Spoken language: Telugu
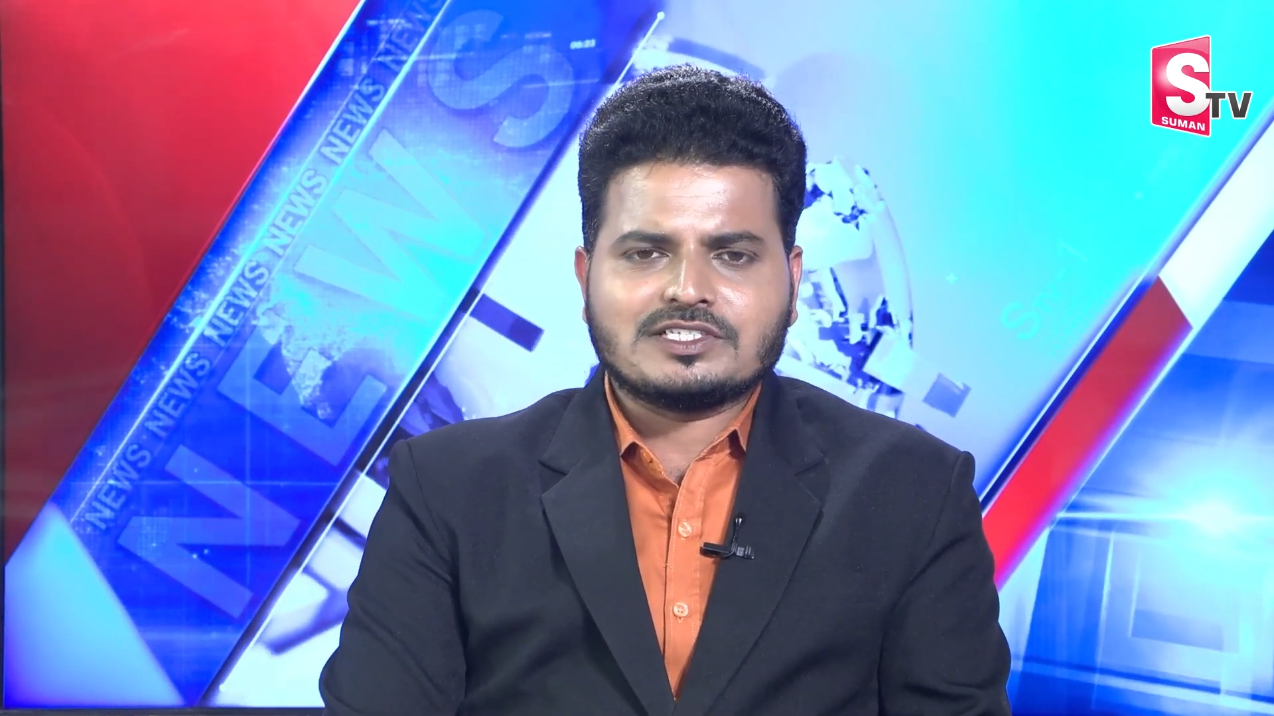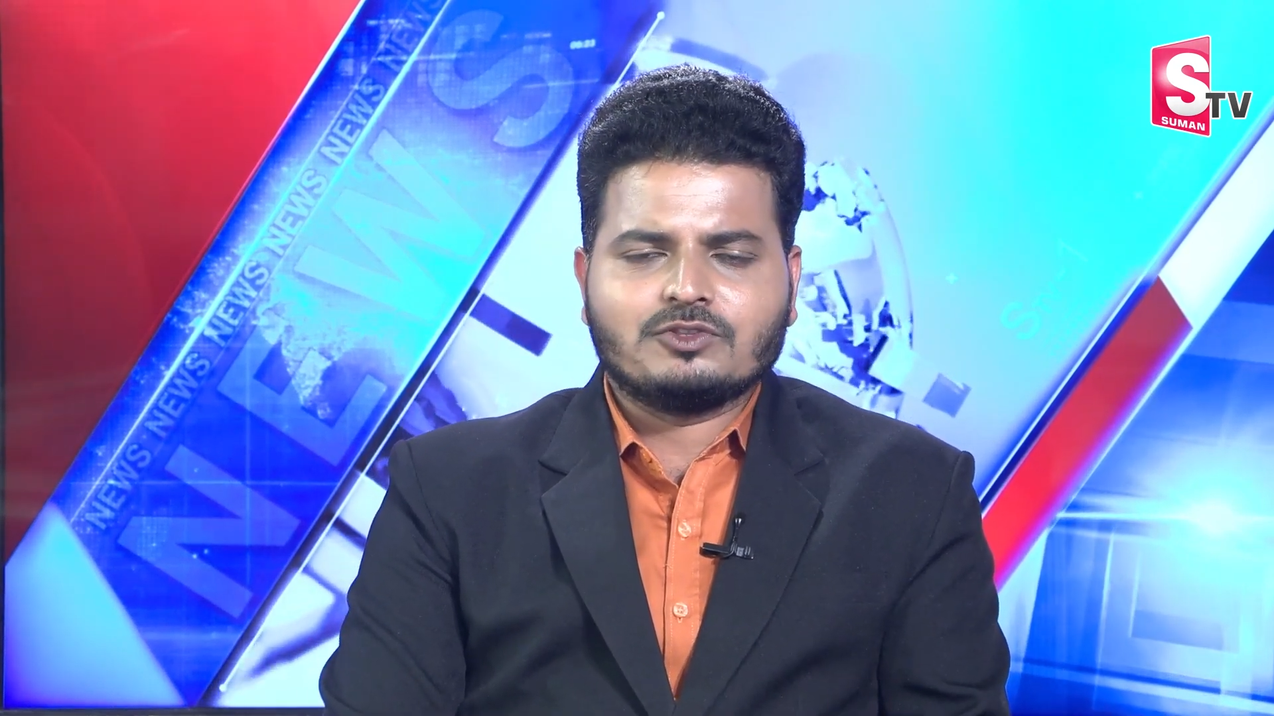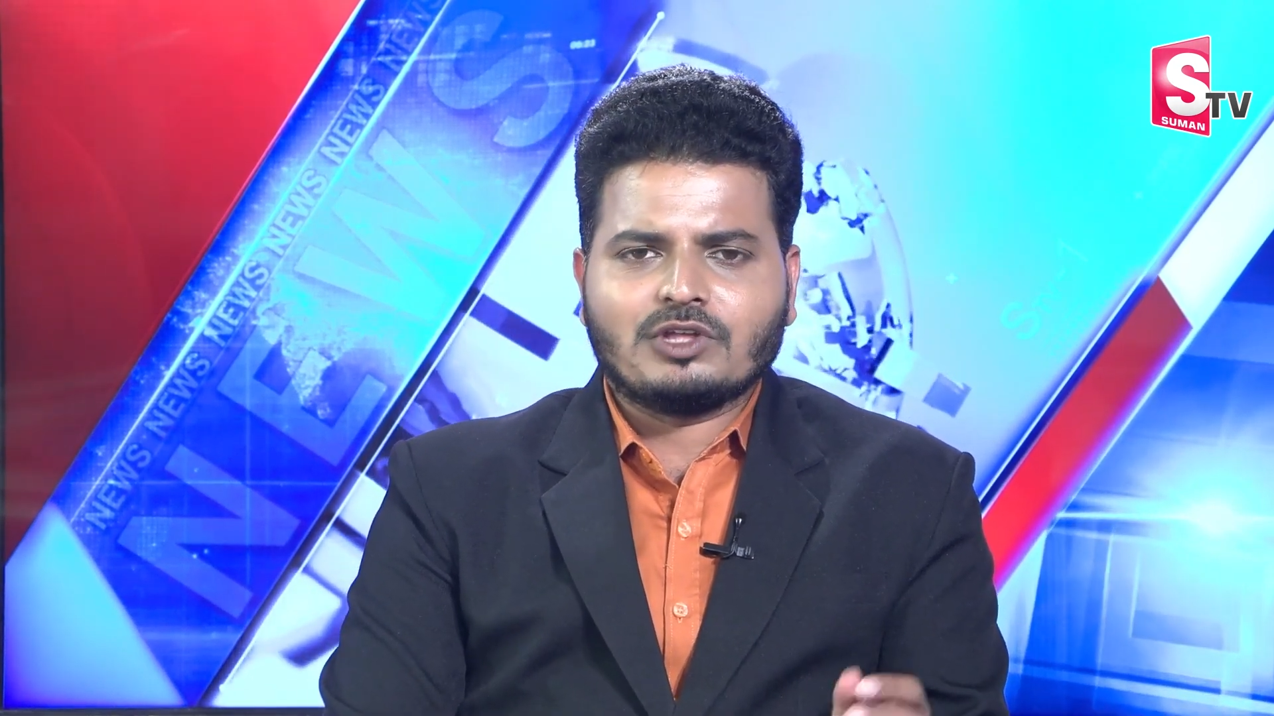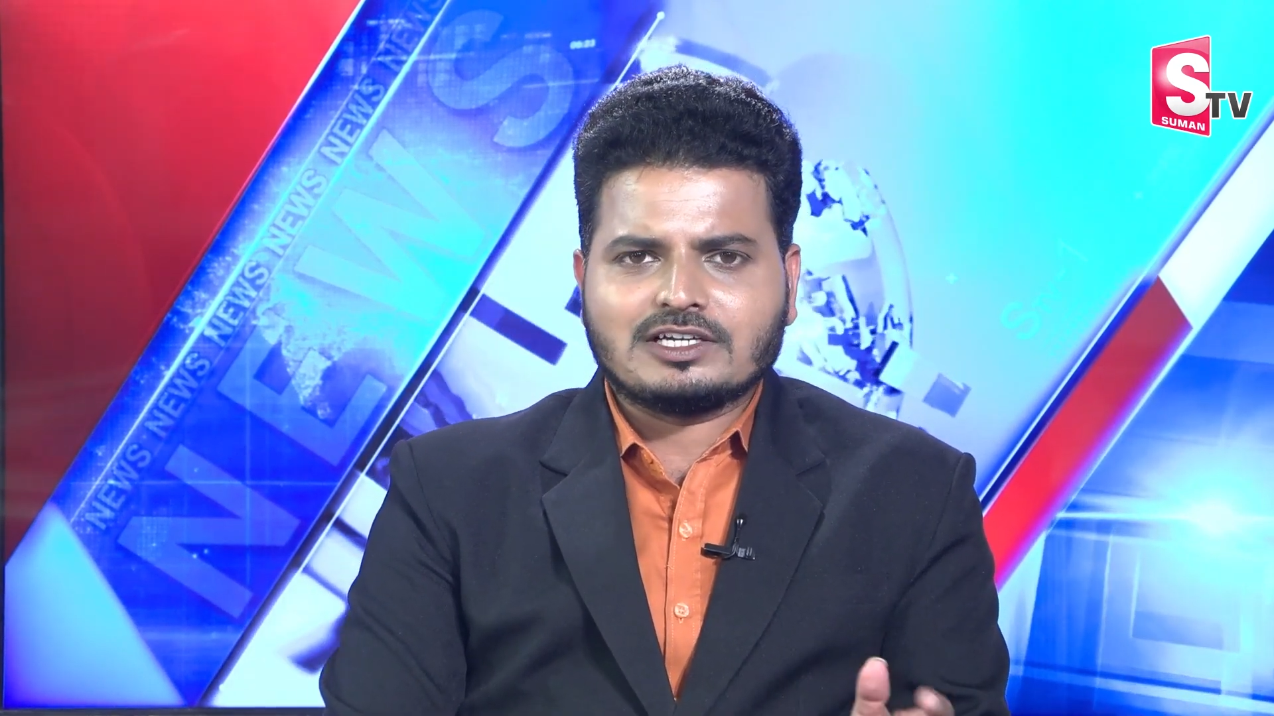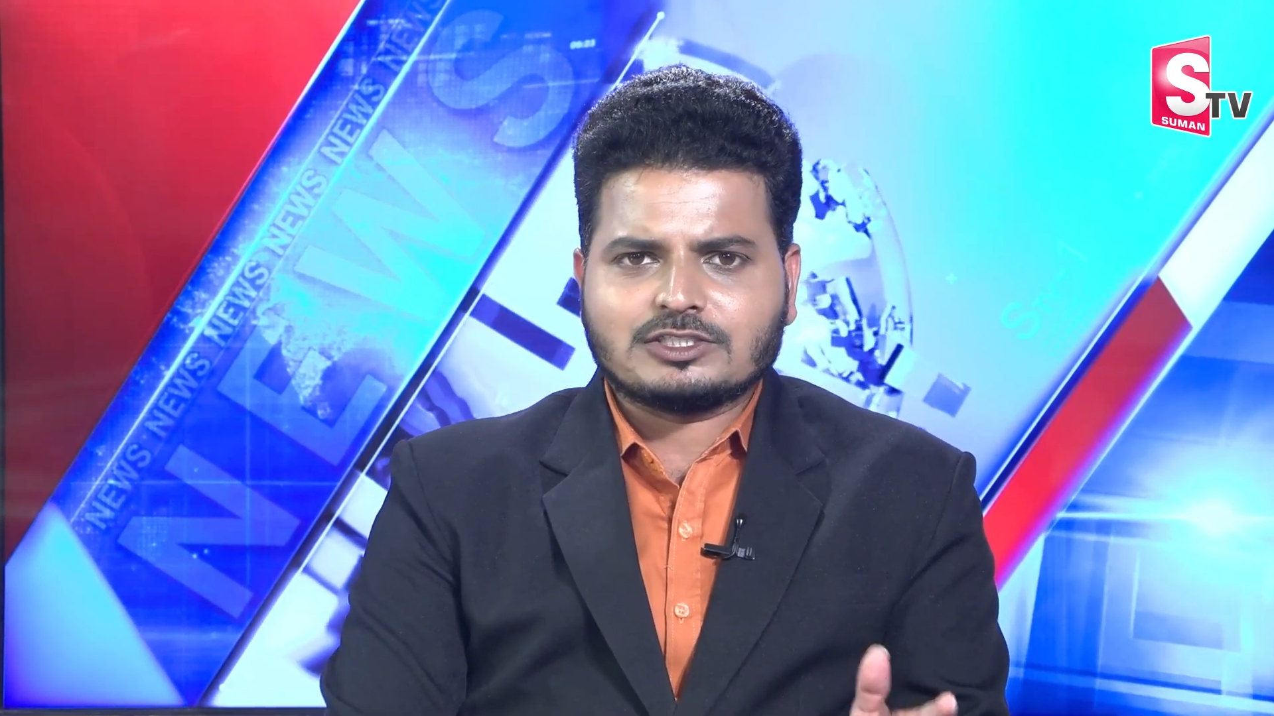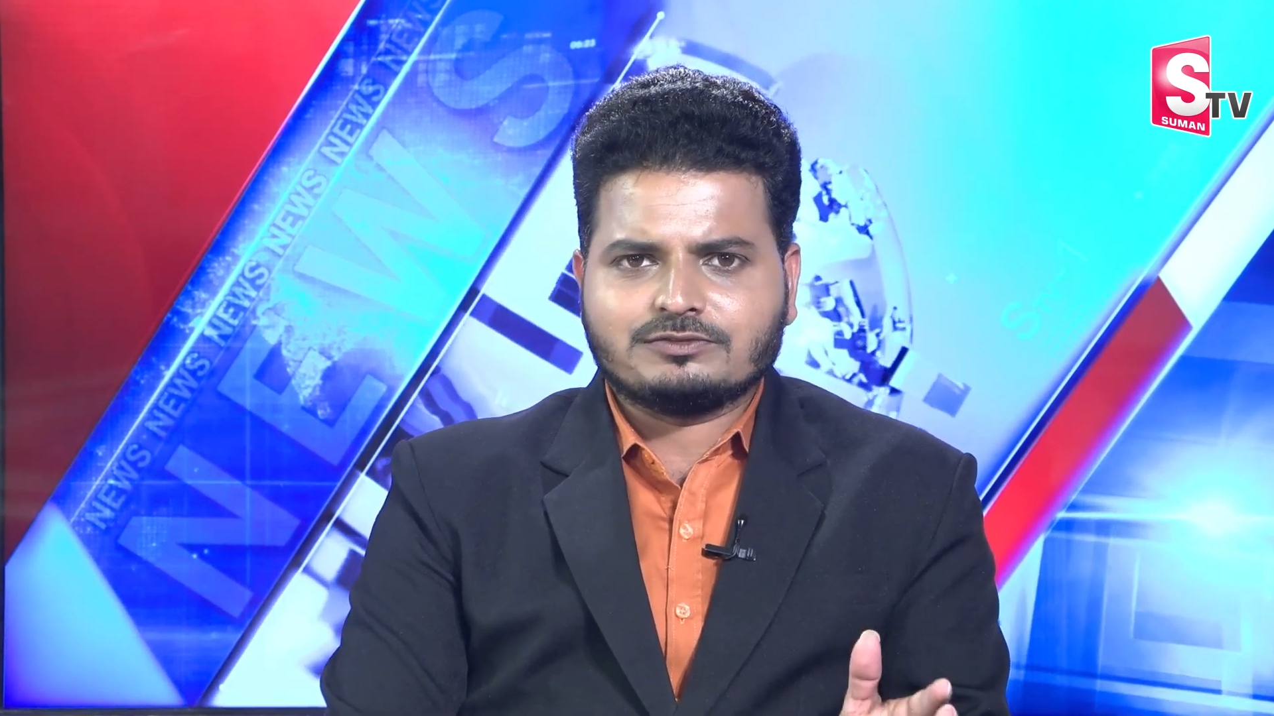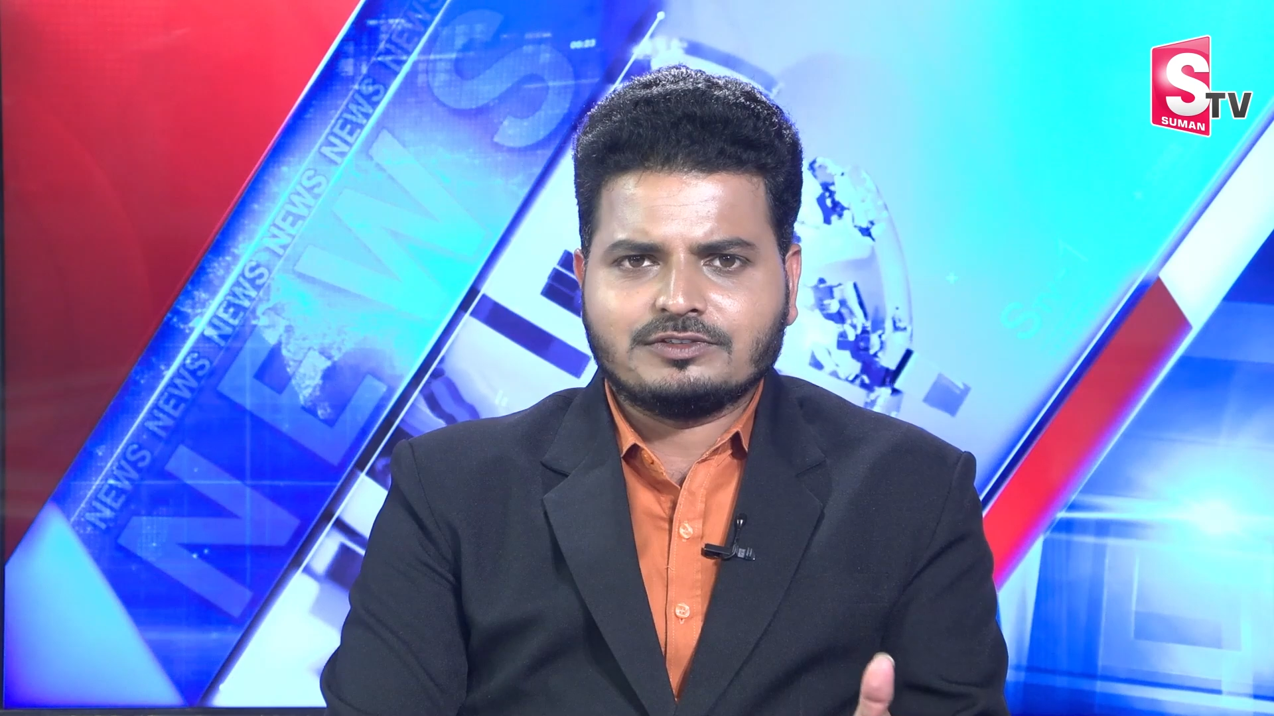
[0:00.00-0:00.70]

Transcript: వేస్తుంది ఆగస్టు